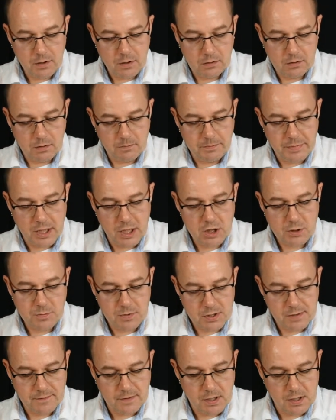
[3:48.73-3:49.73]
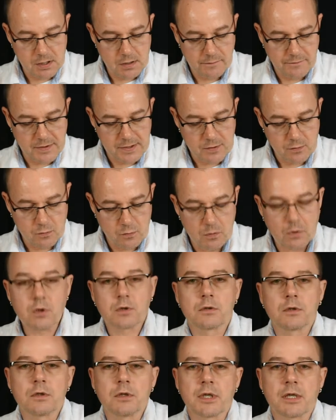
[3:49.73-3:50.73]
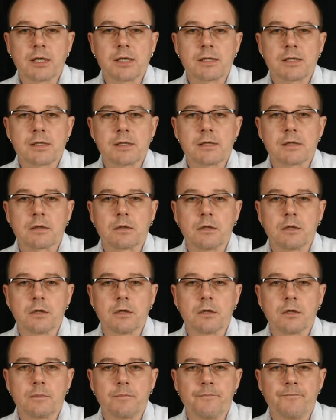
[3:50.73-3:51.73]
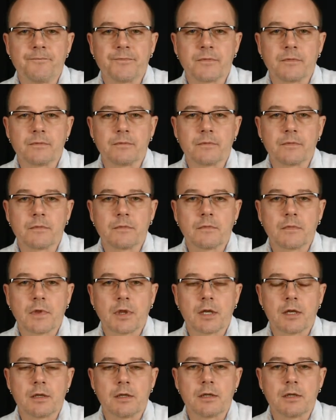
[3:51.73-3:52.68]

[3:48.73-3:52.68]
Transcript: Wir können beispielsweise versuchen, dass ähm,